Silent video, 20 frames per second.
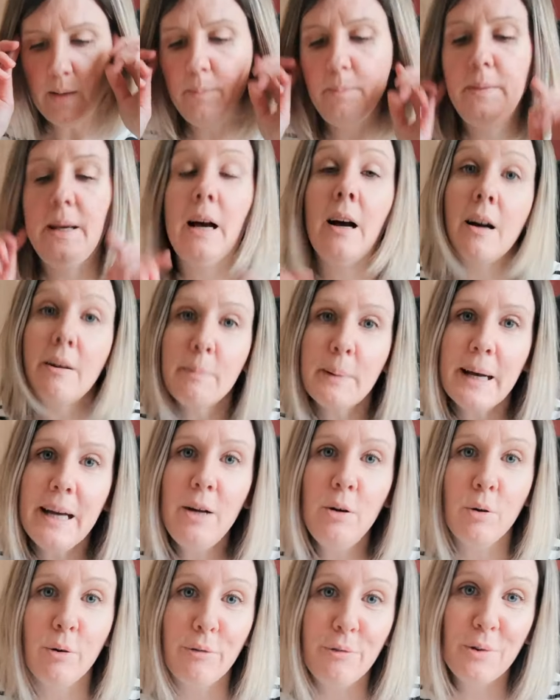Mais
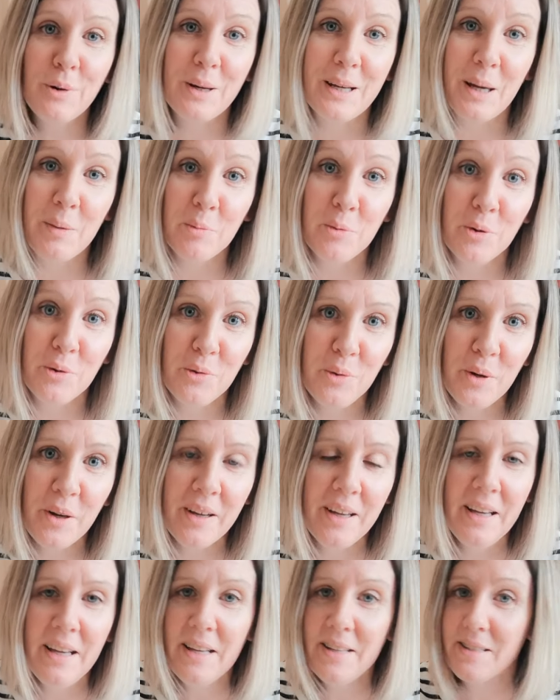après, au fur et à mesure,
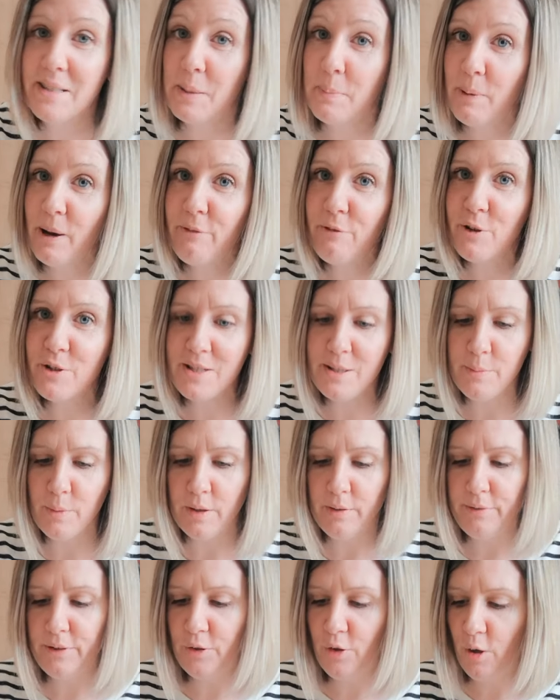c'est pas forcément
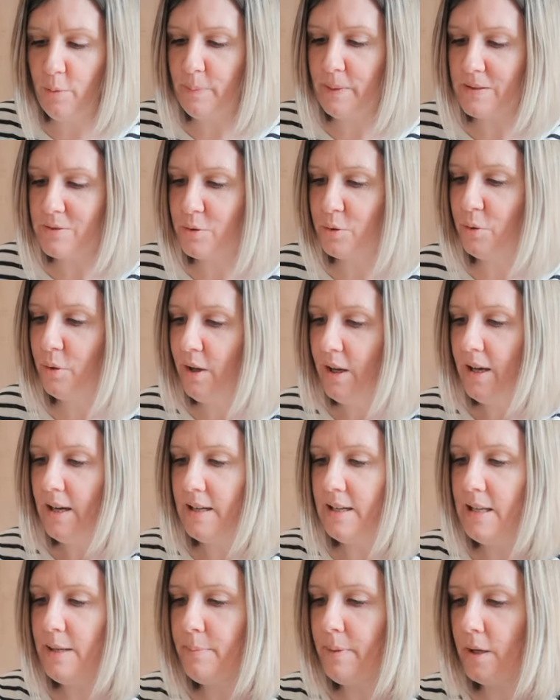évident parce que
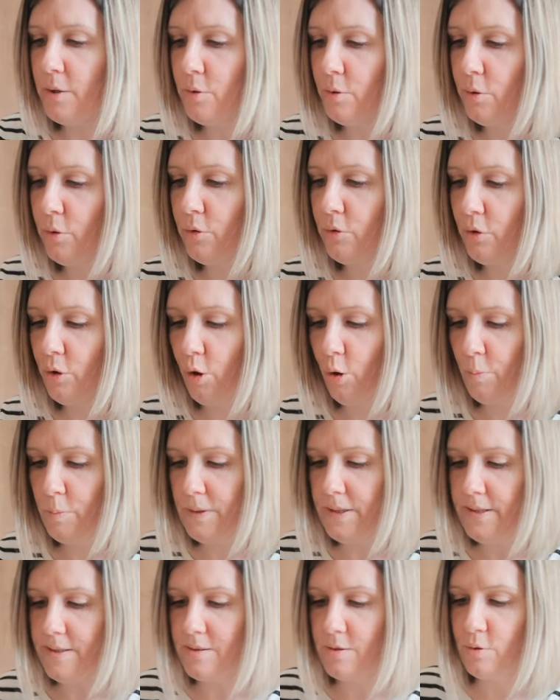les maillots se
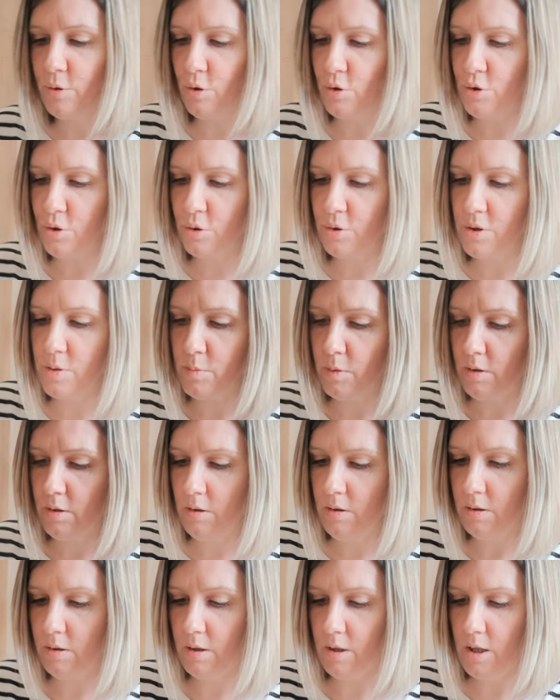remplissent
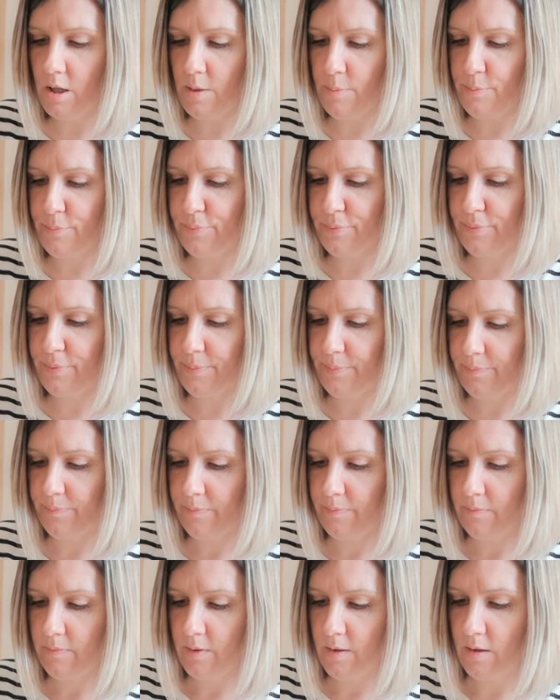dangereusement. Hop,
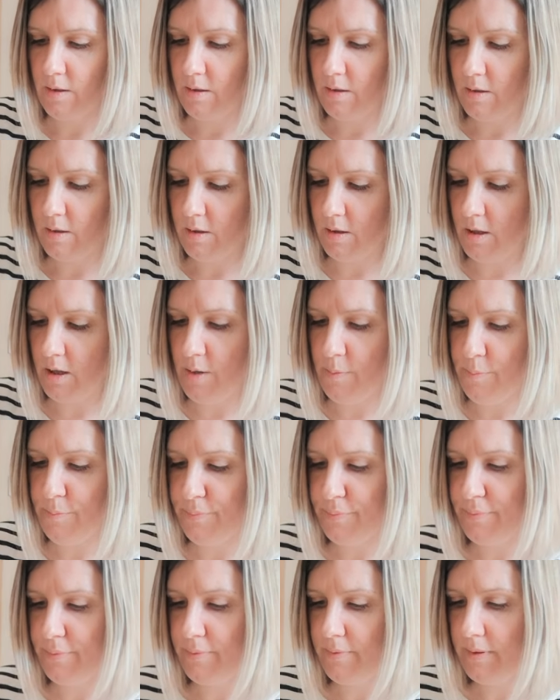hop.
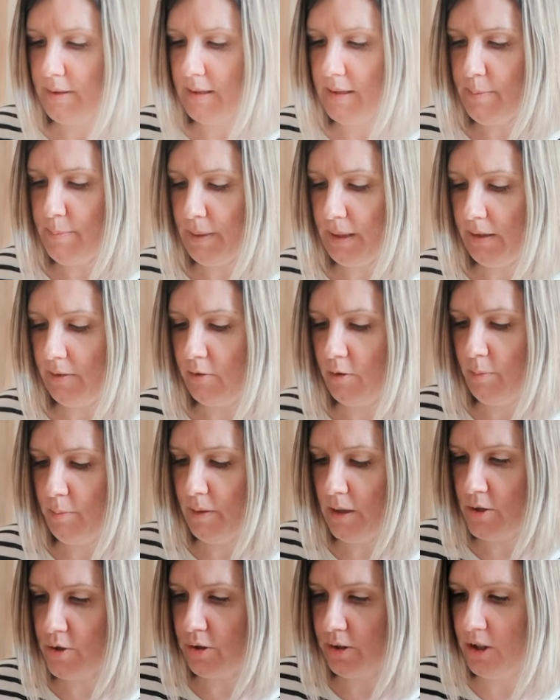Allez, par exemple,
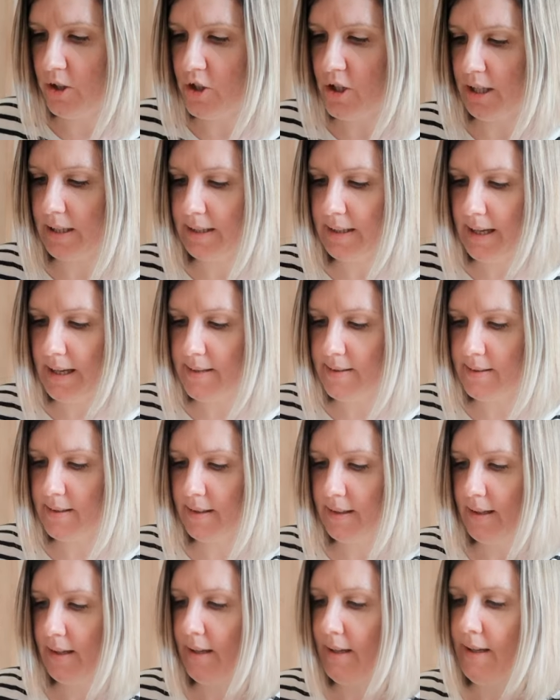là j'en ai déjà 4.